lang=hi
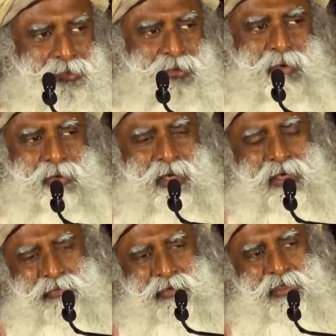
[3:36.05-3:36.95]
नहीं
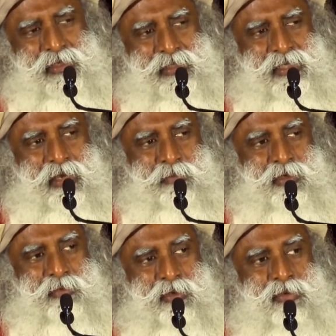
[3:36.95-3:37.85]
सब कुछ
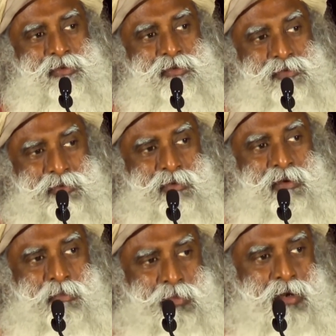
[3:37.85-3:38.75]
सौर ऊर्जा से
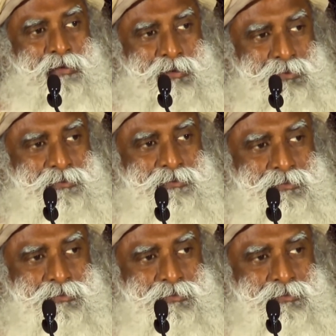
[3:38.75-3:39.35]
हो रहा है